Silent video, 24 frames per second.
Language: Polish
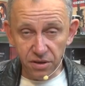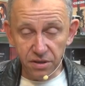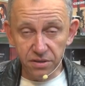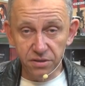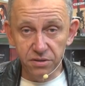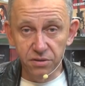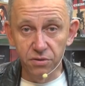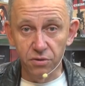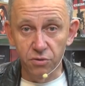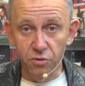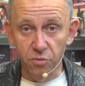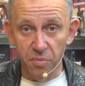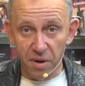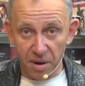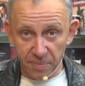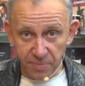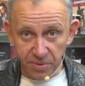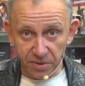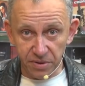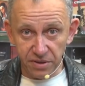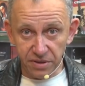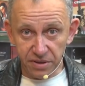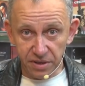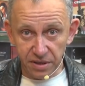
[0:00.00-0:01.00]
jest gruba
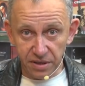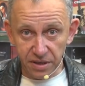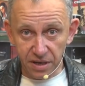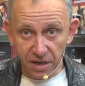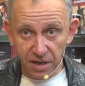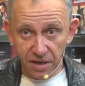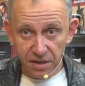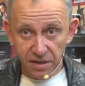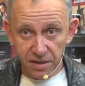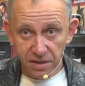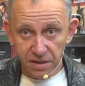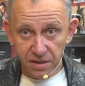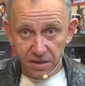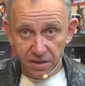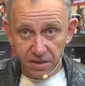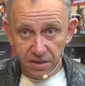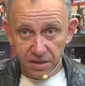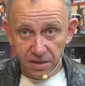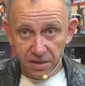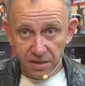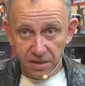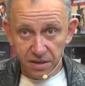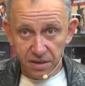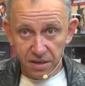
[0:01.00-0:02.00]
polityka.
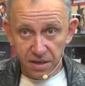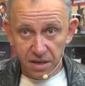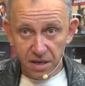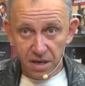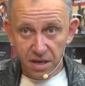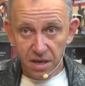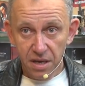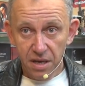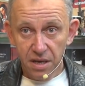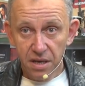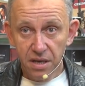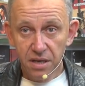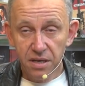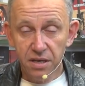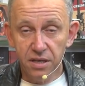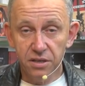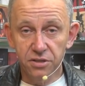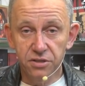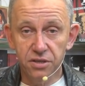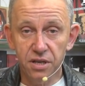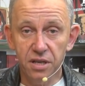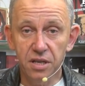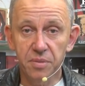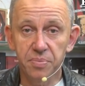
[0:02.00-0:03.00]

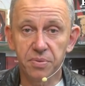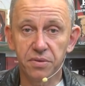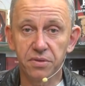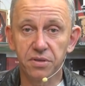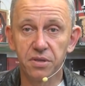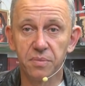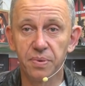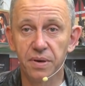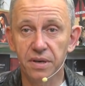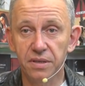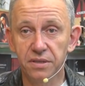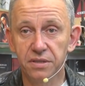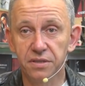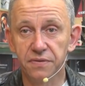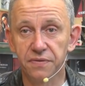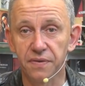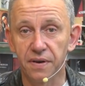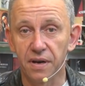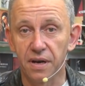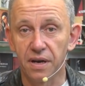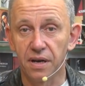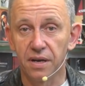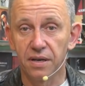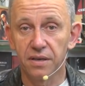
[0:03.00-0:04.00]
Jeżeli, proszę
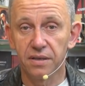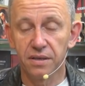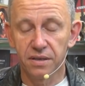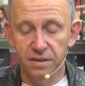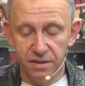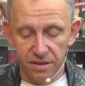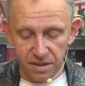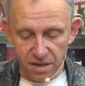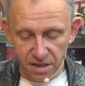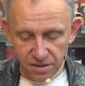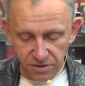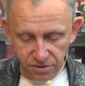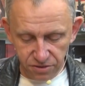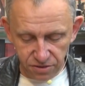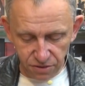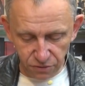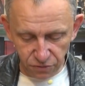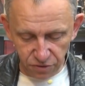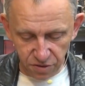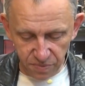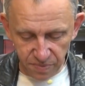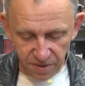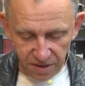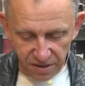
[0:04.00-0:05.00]
Państwa, a dzisiaj
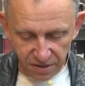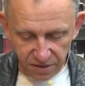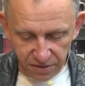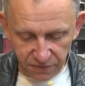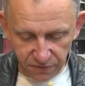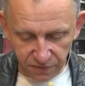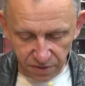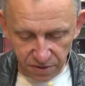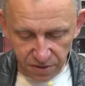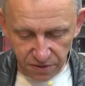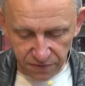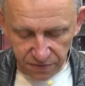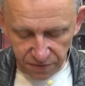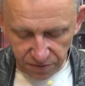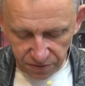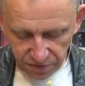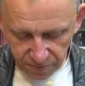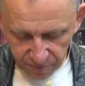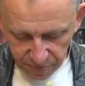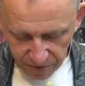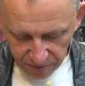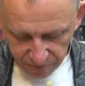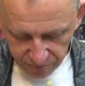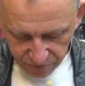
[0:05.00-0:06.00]
już chyba nikt w to nie
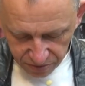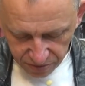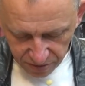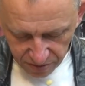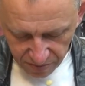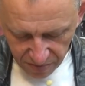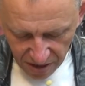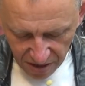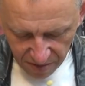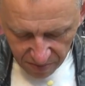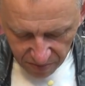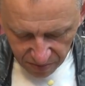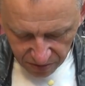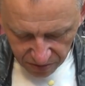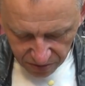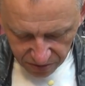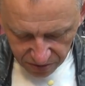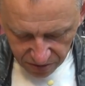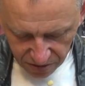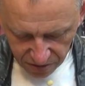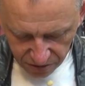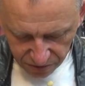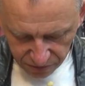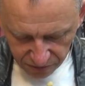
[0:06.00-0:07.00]
wątpi, przyjmiemy,
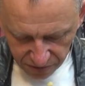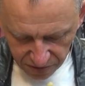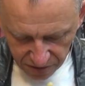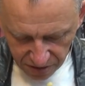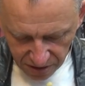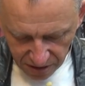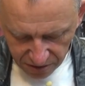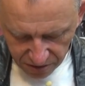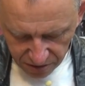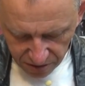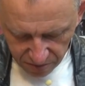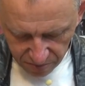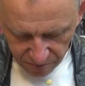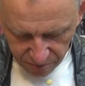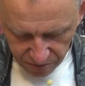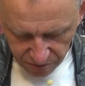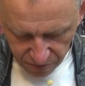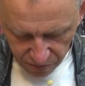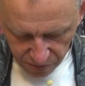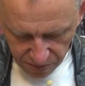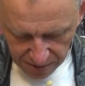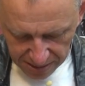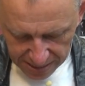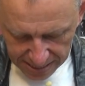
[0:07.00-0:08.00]
że święty Andrzej
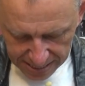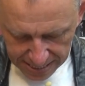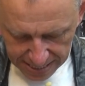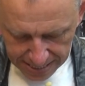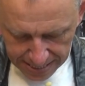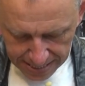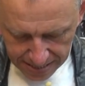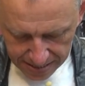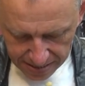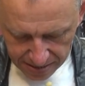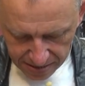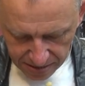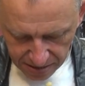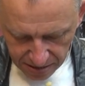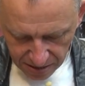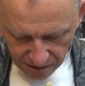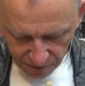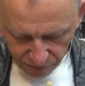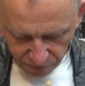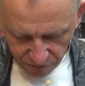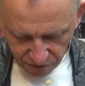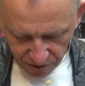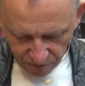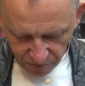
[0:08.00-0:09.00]
był E,
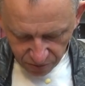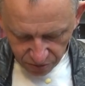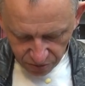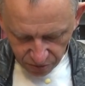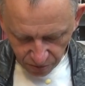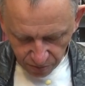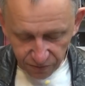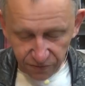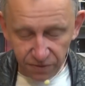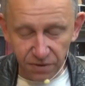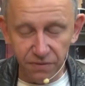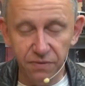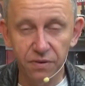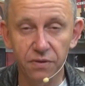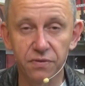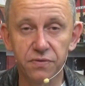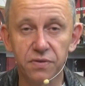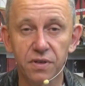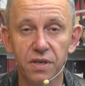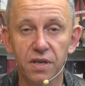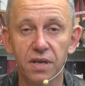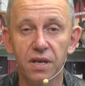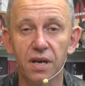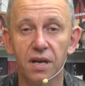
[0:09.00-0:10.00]
autorem ślubów
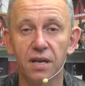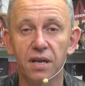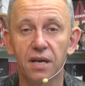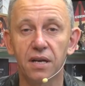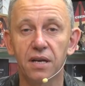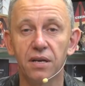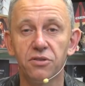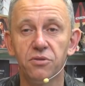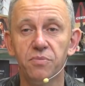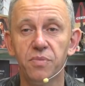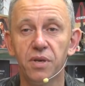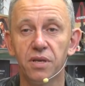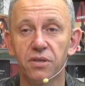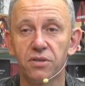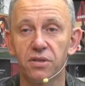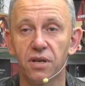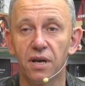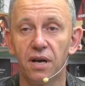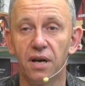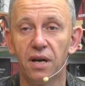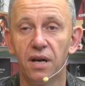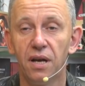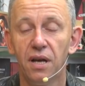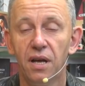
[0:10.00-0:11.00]
lwowskich Jana
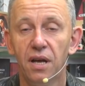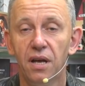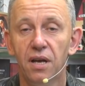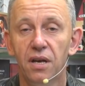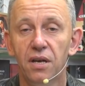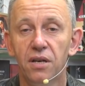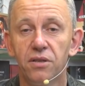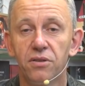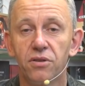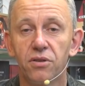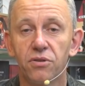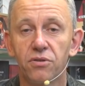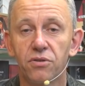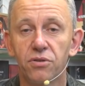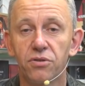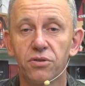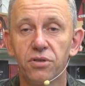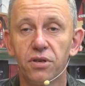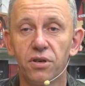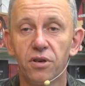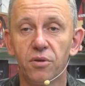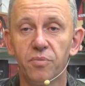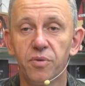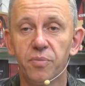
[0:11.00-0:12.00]
Kazimierza, to to
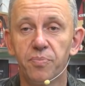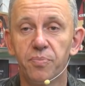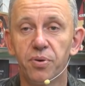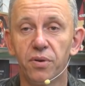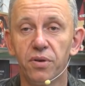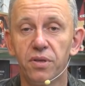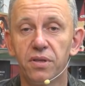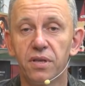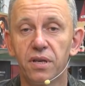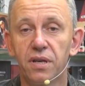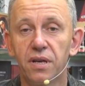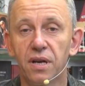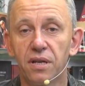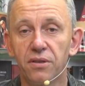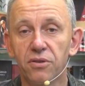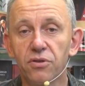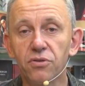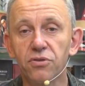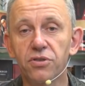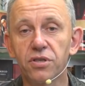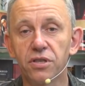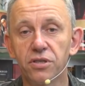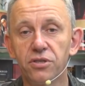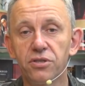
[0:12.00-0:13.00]
się robi polityka
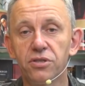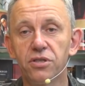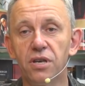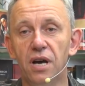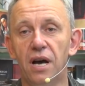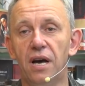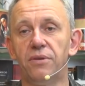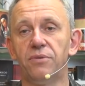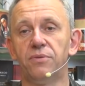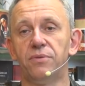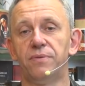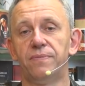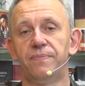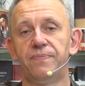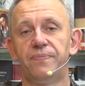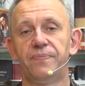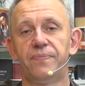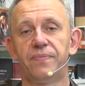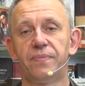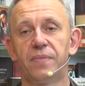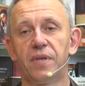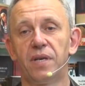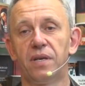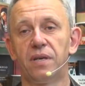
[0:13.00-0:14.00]
do sześcianu.
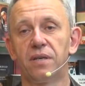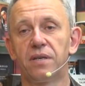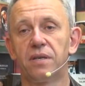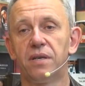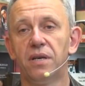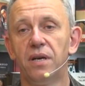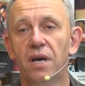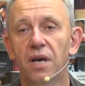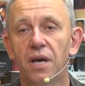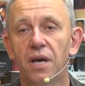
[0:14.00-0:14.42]
Tak?